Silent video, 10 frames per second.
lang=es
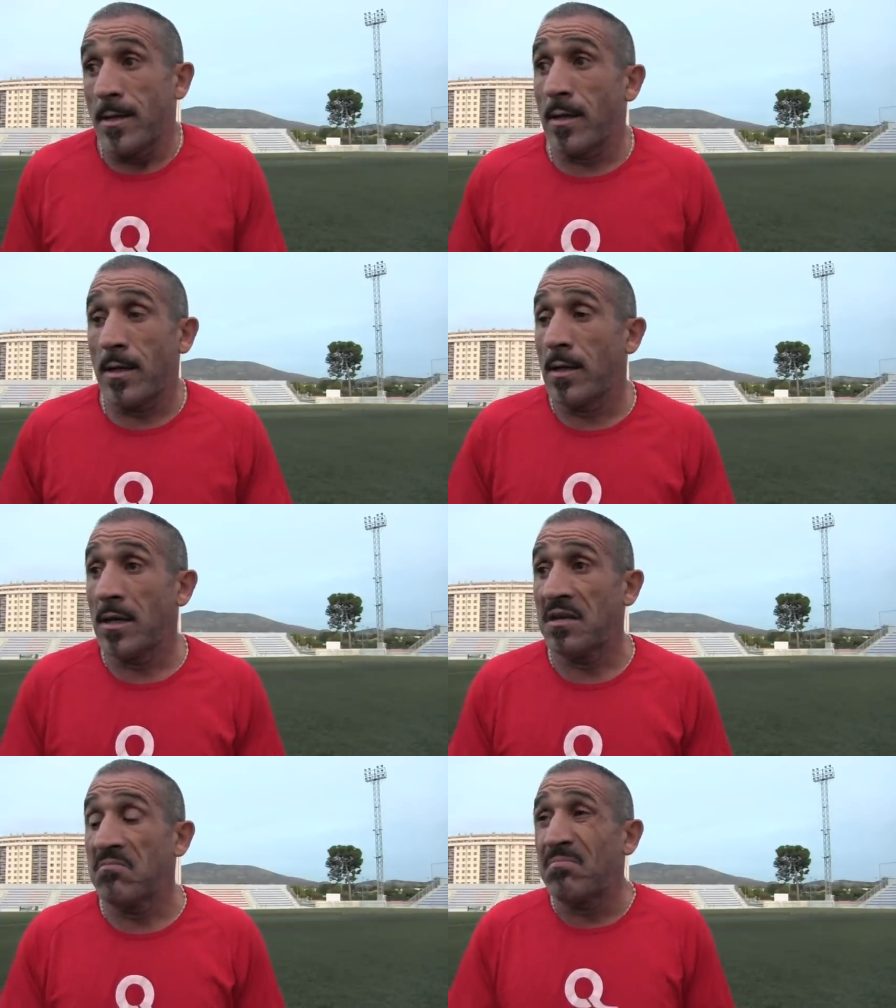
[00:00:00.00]

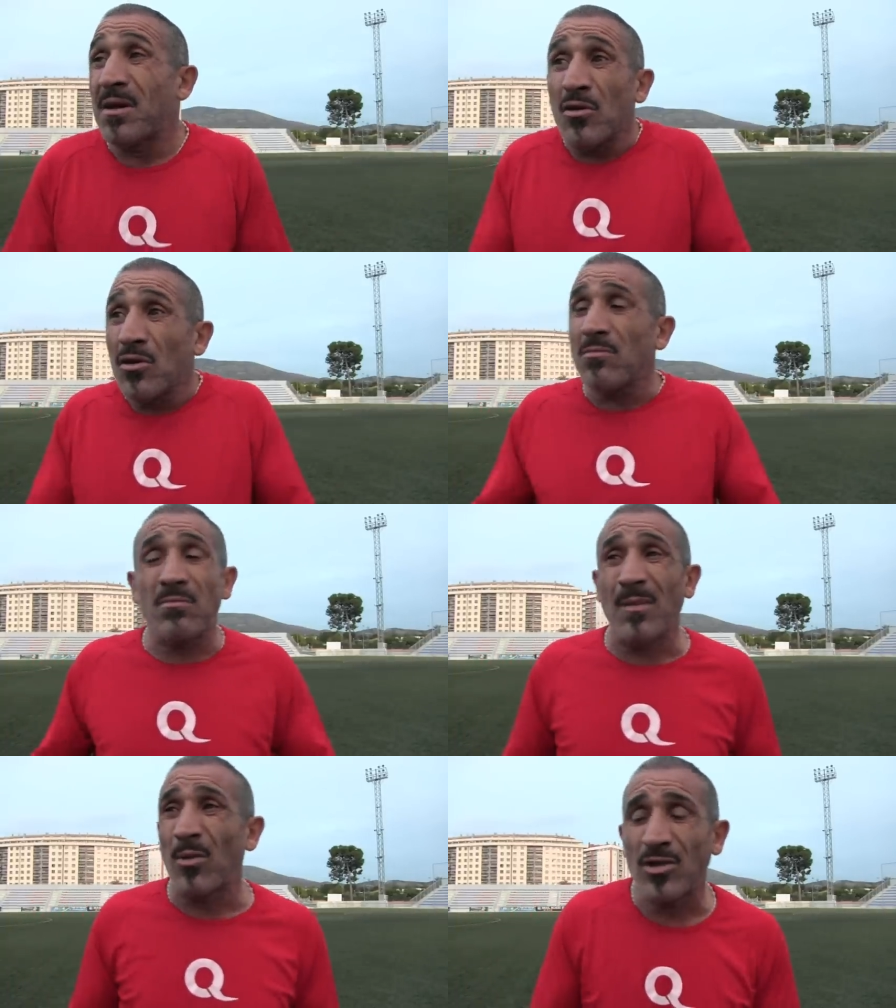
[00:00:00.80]
Eh, pero yo
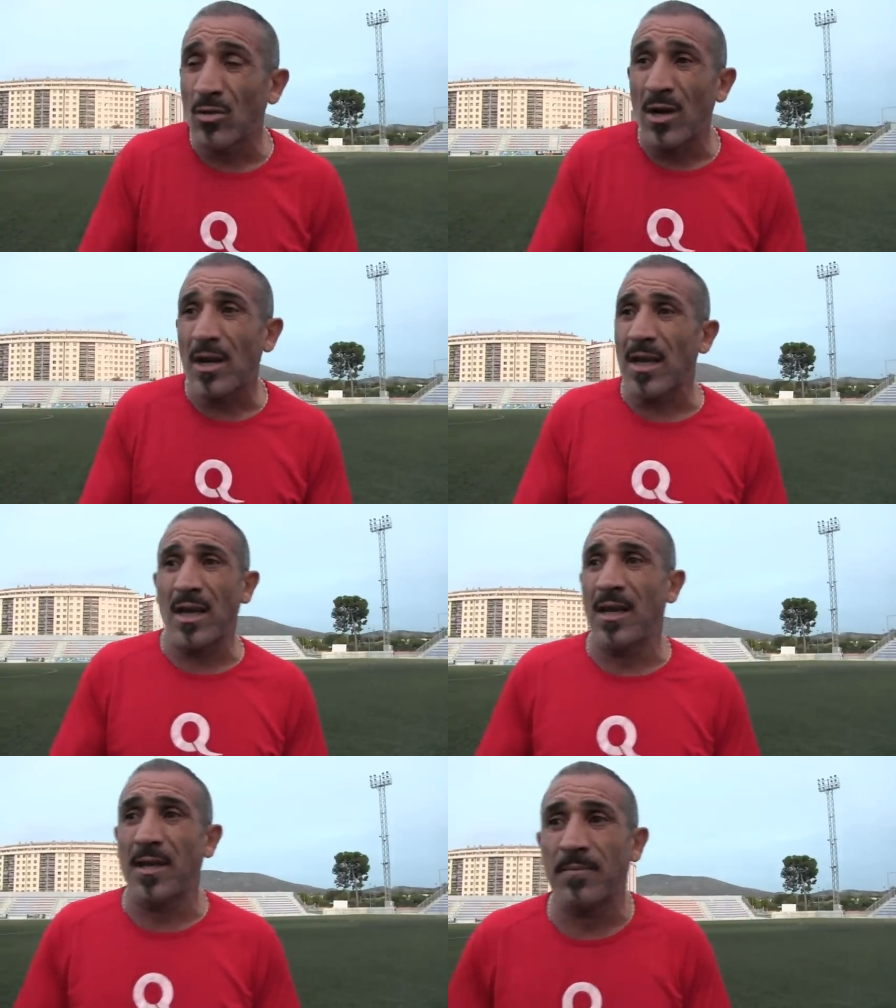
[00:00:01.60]
te puedo asegurar
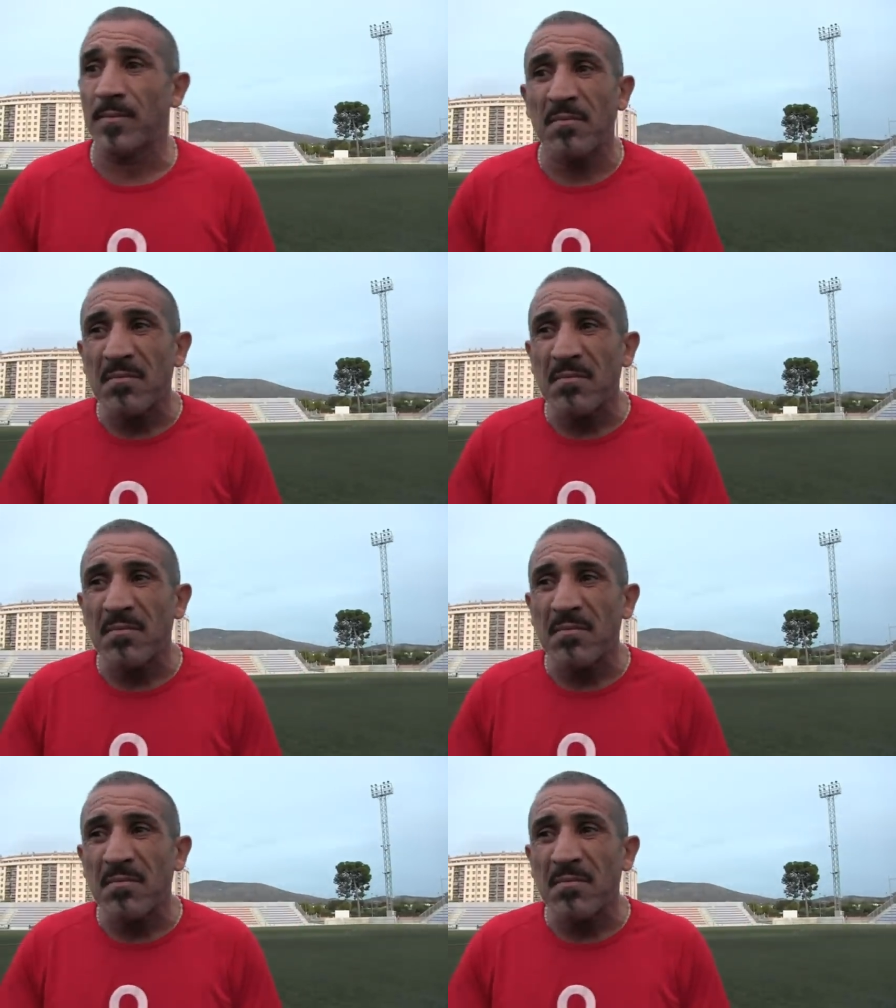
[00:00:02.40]
que,